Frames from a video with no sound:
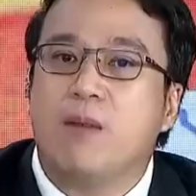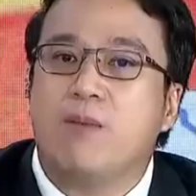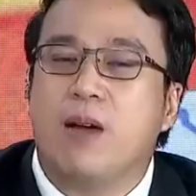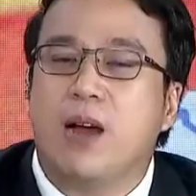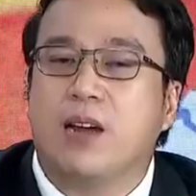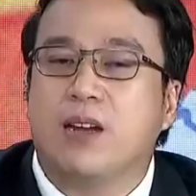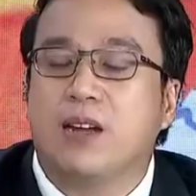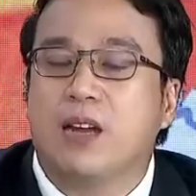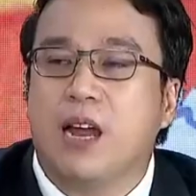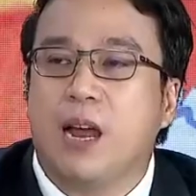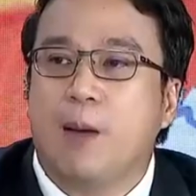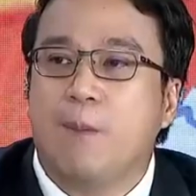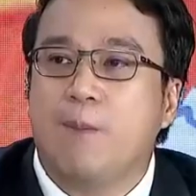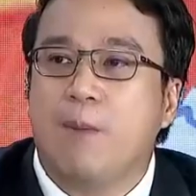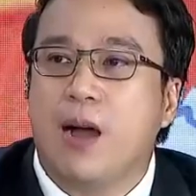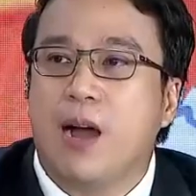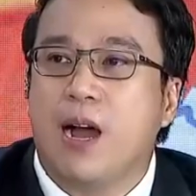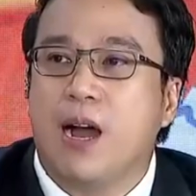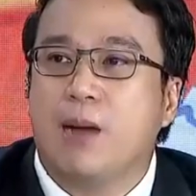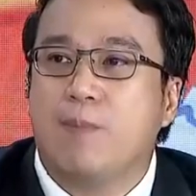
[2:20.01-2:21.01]
mag,
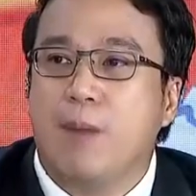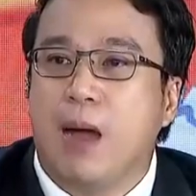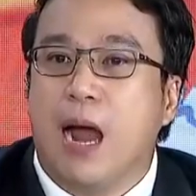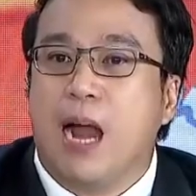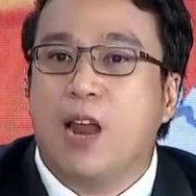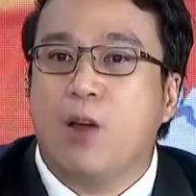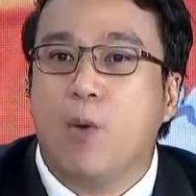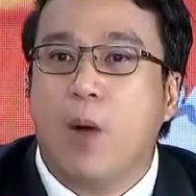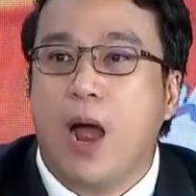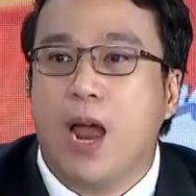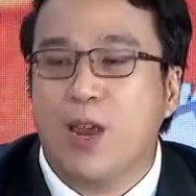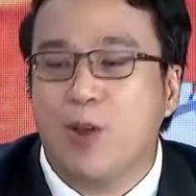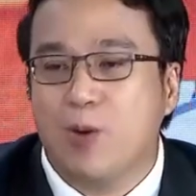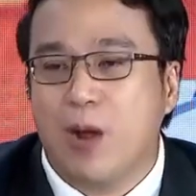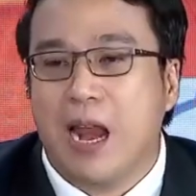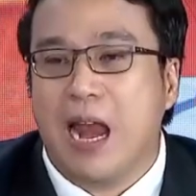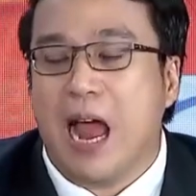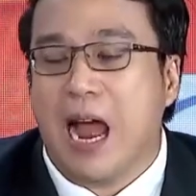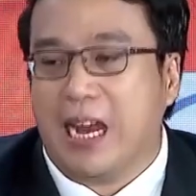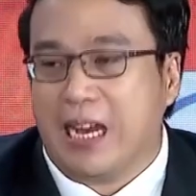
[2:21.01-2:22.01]
mag mangaliwa yung
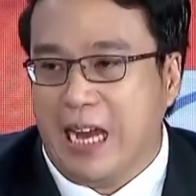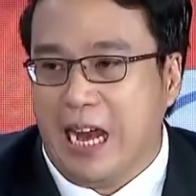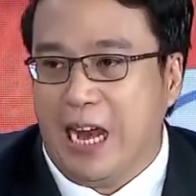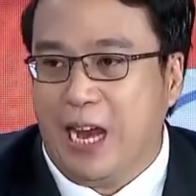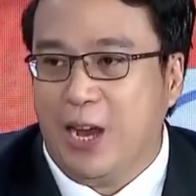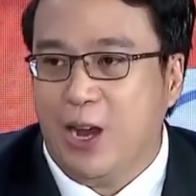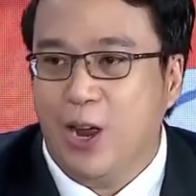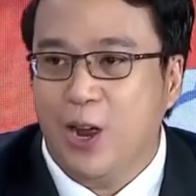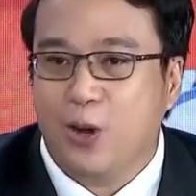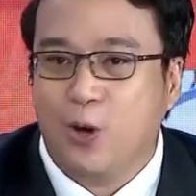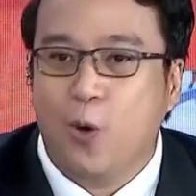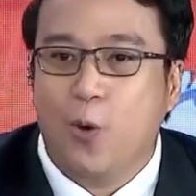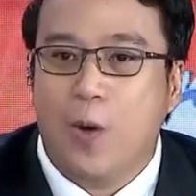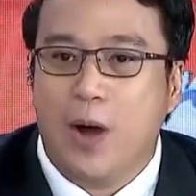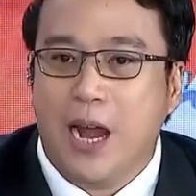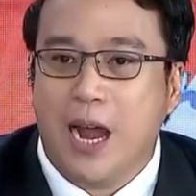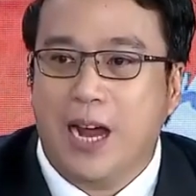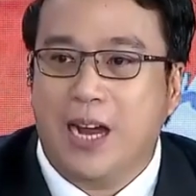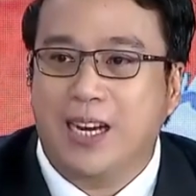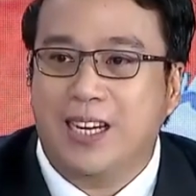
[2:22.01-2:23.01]
lalaki kung
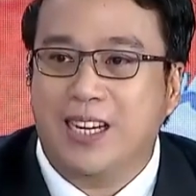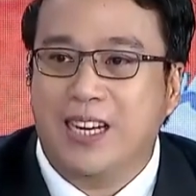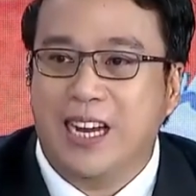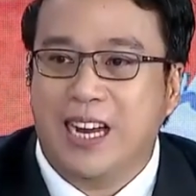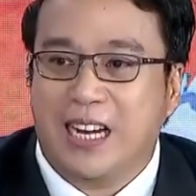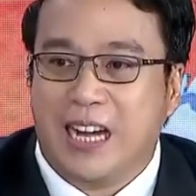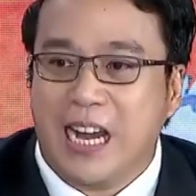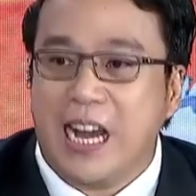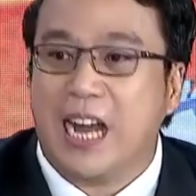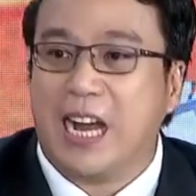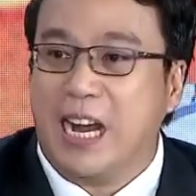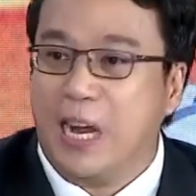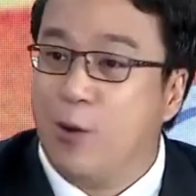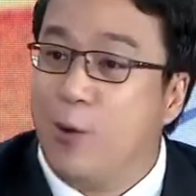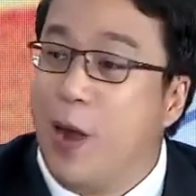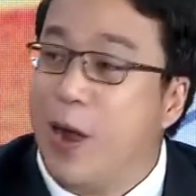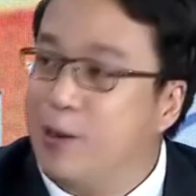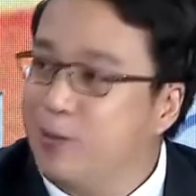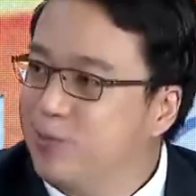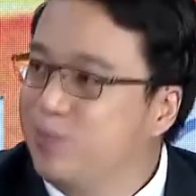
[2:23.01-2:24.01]
walang
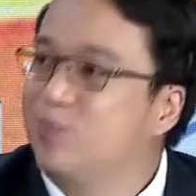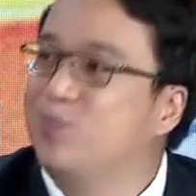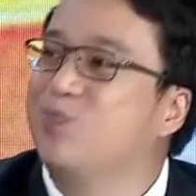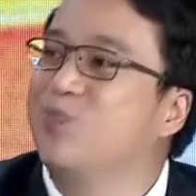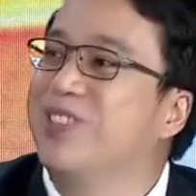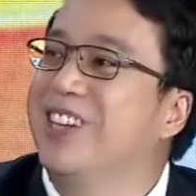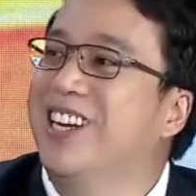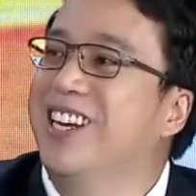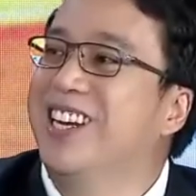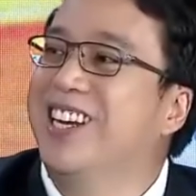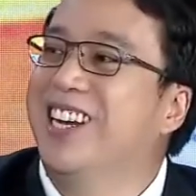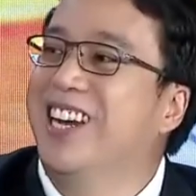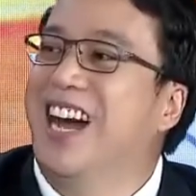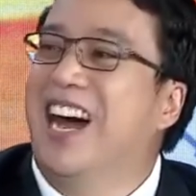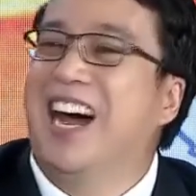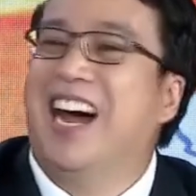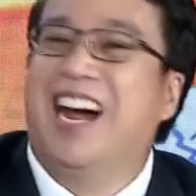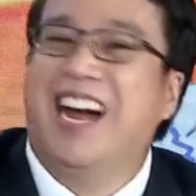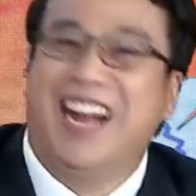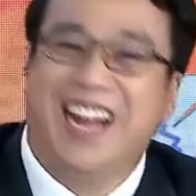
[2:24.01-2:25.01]
kinakaliwa
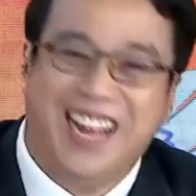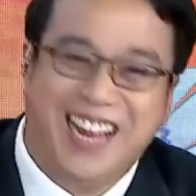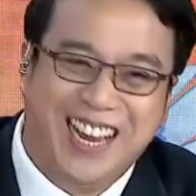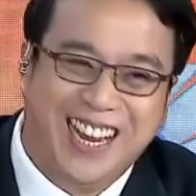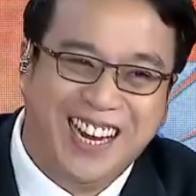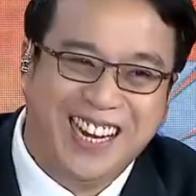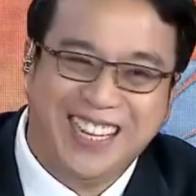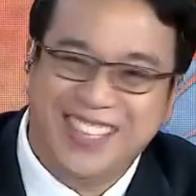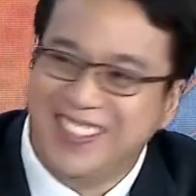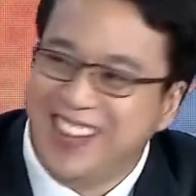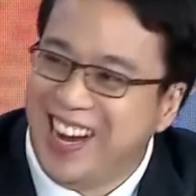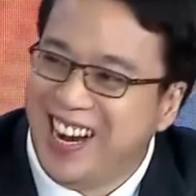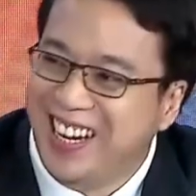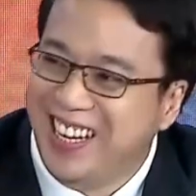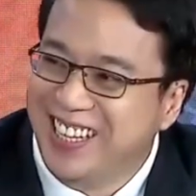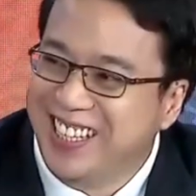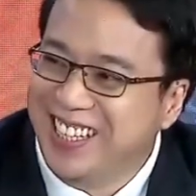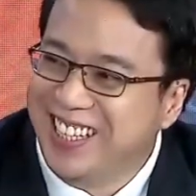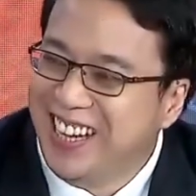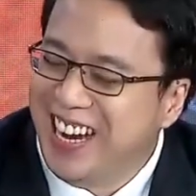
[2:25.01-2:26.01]
Di
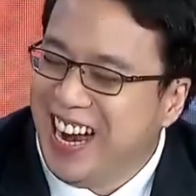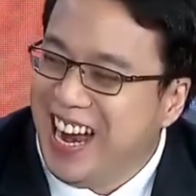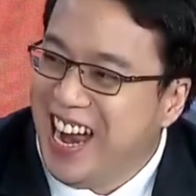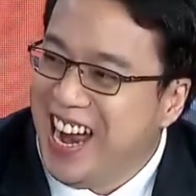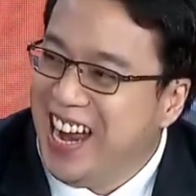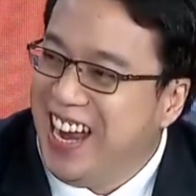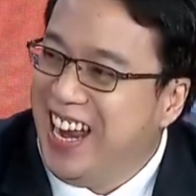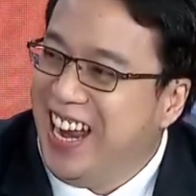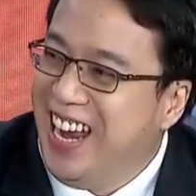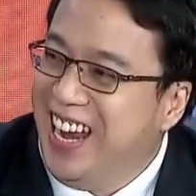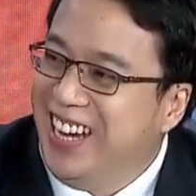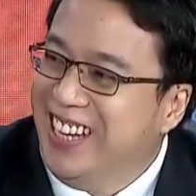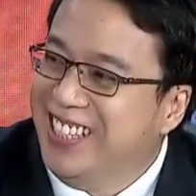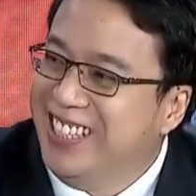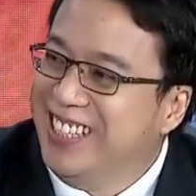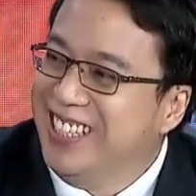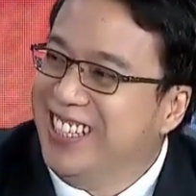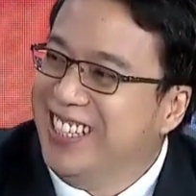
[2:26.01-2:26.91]
Ha? Pwede, pwede,